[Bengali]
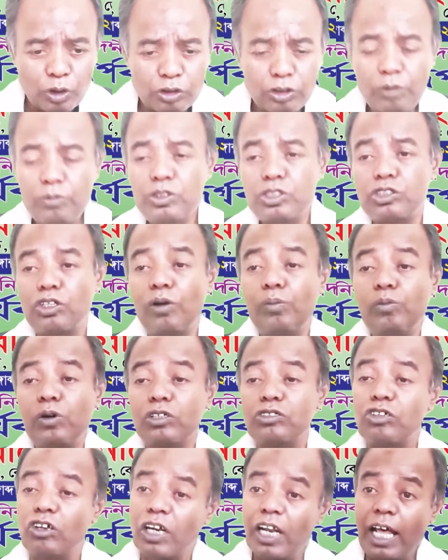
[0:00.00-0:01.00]
প্রথম স্তম্ভ
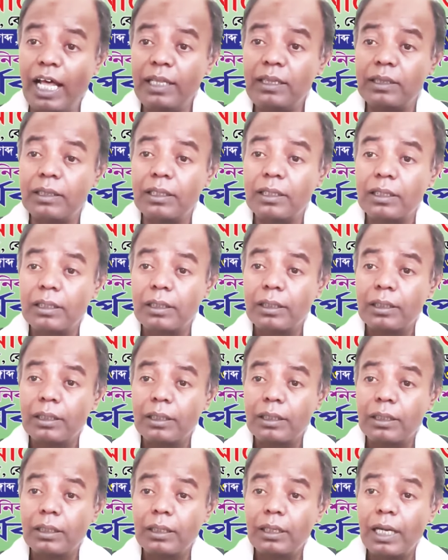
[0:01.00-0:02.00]
সলাৎ
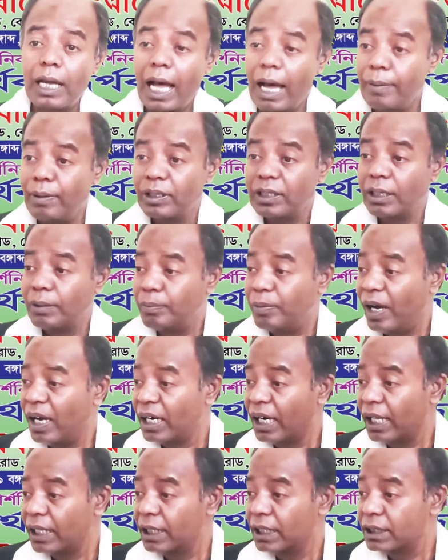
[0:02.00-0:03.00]
আমাদের
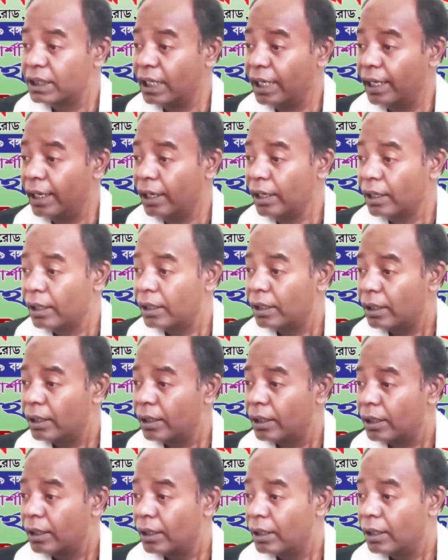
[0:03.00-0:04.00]
বাংলাদেশের
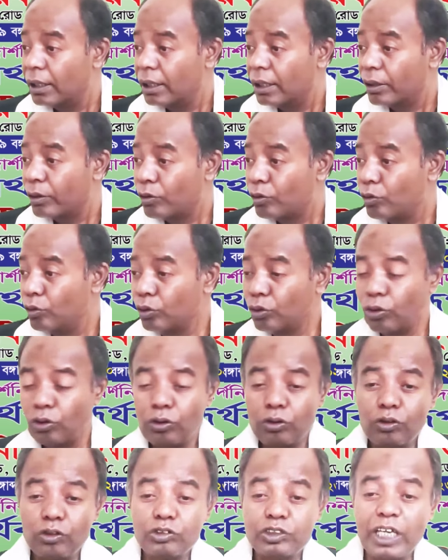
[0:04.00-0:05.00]
কোনো
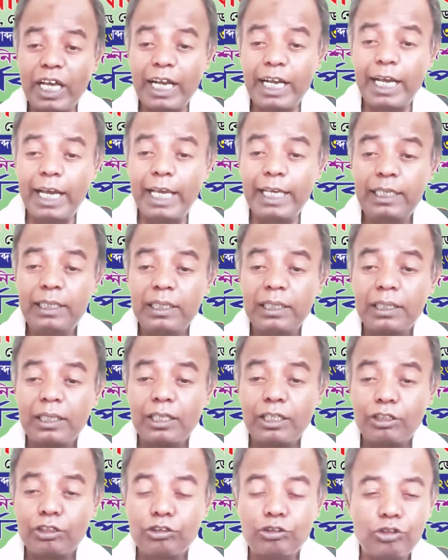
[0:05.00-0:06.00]
কোনো জায়গায়
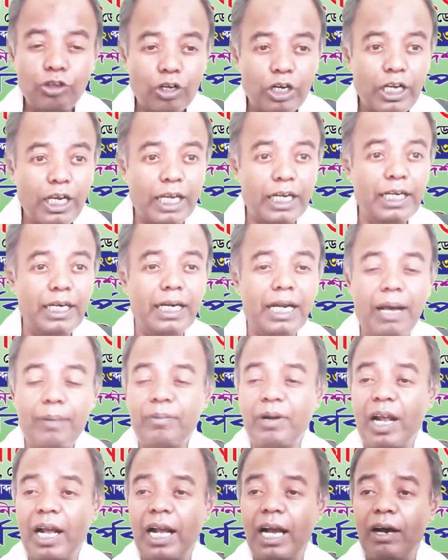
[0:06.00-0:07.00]
তরকারির নাম
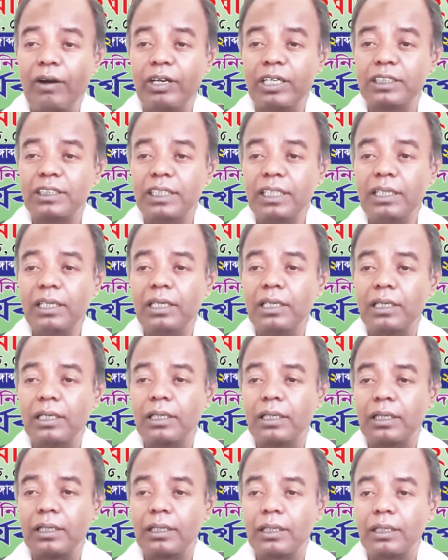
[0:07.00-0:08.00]
রাখা হয়েছে
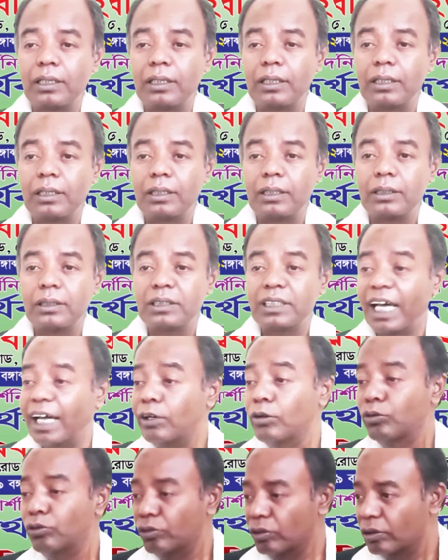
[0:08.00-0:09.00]

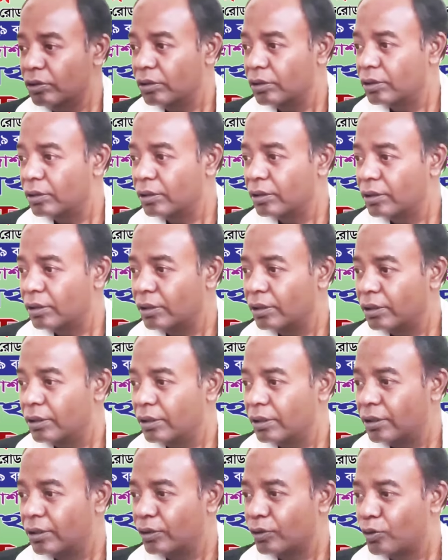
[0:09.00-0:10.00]
সালুন
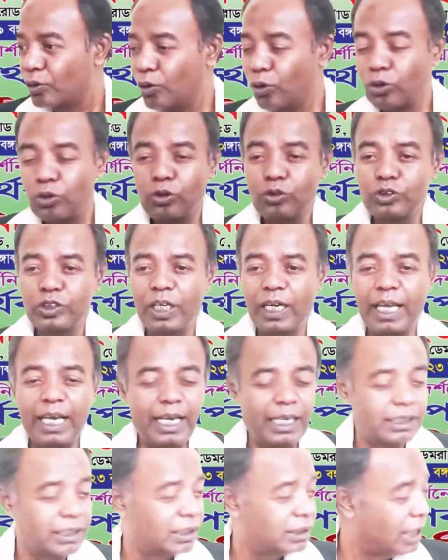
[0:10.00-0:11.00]
কোন কোন
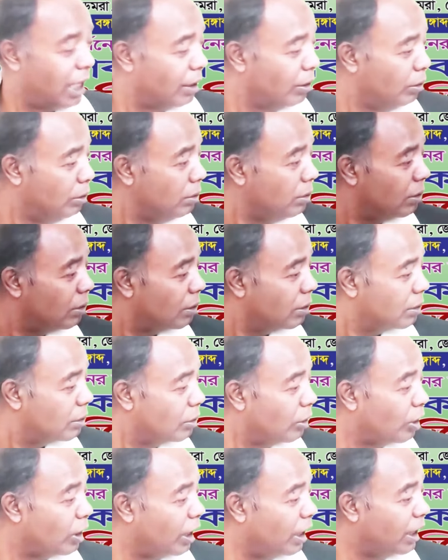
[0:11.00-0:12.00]
জেলায় আছে সালুন
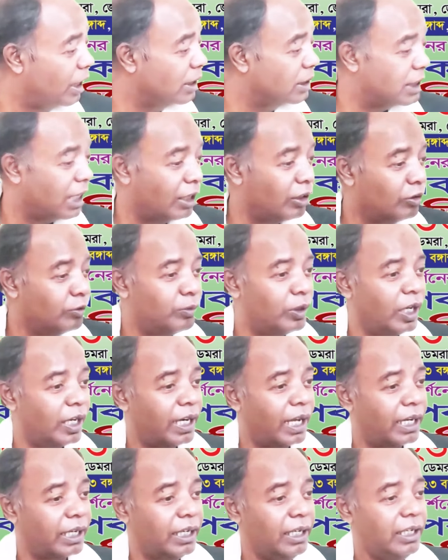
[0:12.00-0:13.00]
তরকারিকে সালুন বেলা
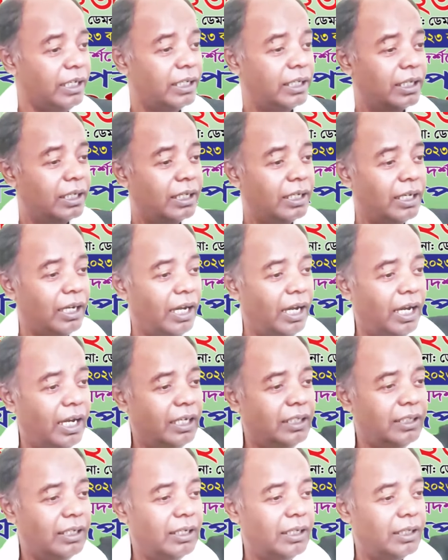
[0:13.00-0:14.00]
ডাকে
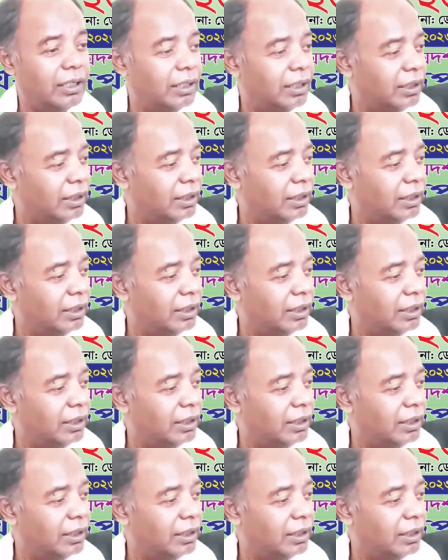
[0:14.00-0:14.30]
এই যে